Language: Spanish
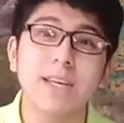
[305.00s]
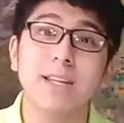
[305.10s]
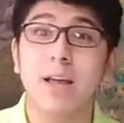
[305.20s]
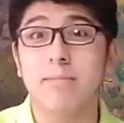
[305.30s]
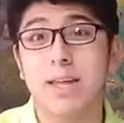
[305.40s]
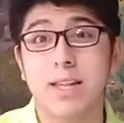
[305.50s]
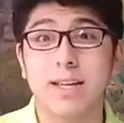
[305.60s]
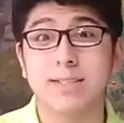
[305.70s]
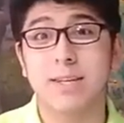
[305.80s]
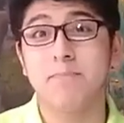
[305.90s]
y también
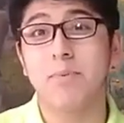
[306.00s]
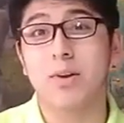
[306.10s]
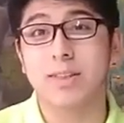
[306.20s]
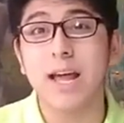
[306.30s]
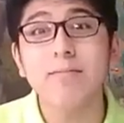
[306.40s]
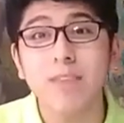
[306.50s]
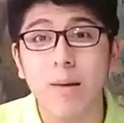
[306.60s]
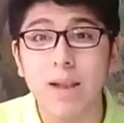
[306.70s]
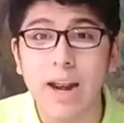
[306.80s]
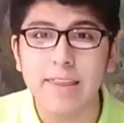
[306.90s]
es importante
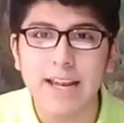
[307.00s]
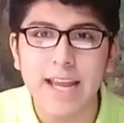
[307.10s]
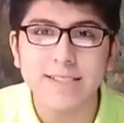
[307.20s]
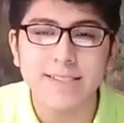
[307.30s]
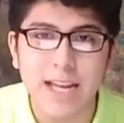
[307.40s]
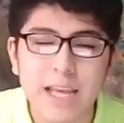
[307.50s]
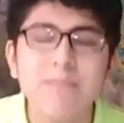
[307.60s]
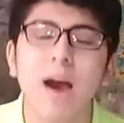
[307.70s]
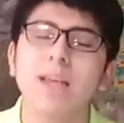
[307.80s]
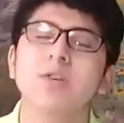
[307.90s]
hablar de Alianza
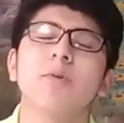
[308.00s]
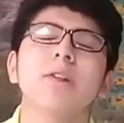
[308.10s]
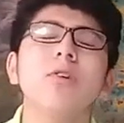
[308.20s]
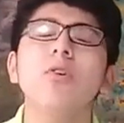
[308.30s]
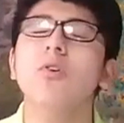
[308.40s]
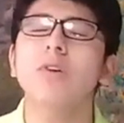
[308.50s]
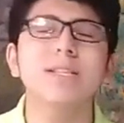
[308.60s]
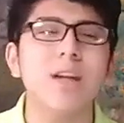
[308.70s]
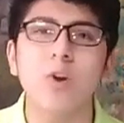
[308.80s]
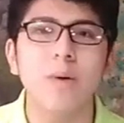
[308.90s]
Lima y sobre todo con
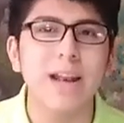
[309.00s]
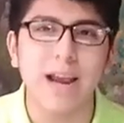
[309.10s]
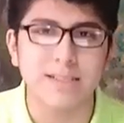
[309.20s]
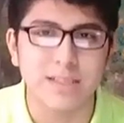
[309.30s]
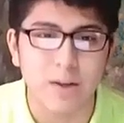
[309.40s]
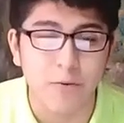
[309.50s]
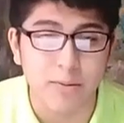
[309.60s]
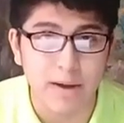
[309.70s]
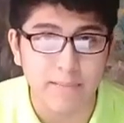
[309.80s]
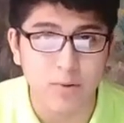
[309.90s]
esta novela que se está
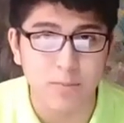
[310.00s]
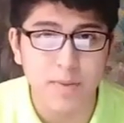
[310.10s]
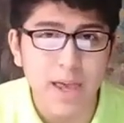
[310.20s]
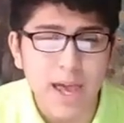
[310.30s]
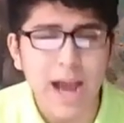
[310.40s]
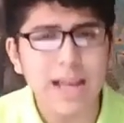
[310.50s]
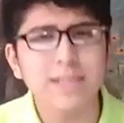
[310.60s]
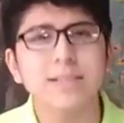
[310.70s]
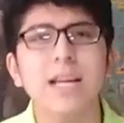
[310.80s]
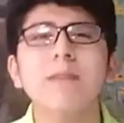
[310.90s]
formando.
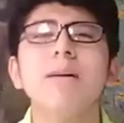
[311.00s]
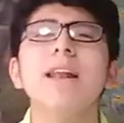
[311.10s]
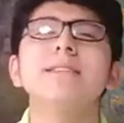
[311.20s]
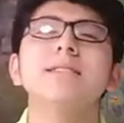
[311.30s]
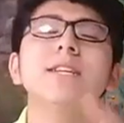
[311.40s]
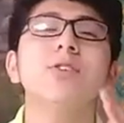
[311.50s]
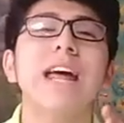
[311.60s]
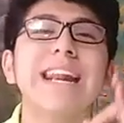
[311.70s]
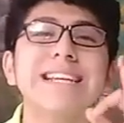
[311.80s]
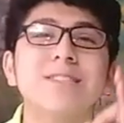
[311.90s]
Alianza Lima necesita
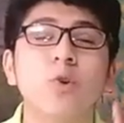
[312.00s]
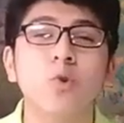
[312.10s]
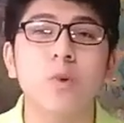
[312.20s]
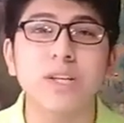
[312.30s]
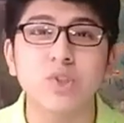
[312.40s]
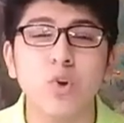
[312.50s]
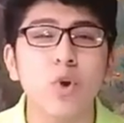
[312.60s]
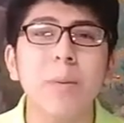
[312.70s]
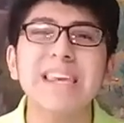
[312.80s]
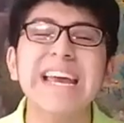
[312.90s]
una reestructuración
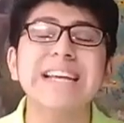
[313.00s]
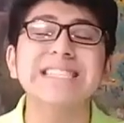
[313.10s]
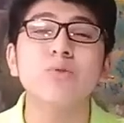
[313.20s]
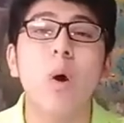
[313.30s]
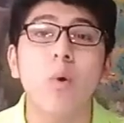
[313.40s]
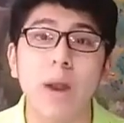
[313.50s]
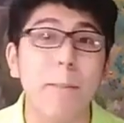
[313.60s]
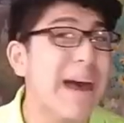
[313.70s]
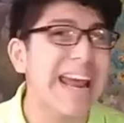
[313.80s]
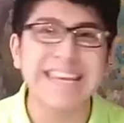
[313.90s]
no mañana sino ahora,
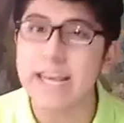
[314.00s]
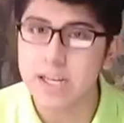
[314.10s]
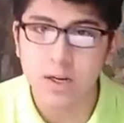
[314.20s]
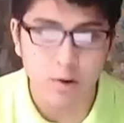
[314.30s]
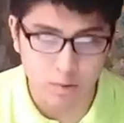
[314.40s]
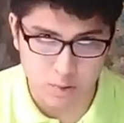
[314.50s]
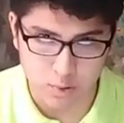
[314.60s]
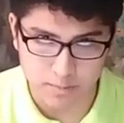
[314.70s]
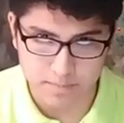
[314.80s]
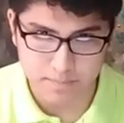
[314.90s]
para ayer incluso.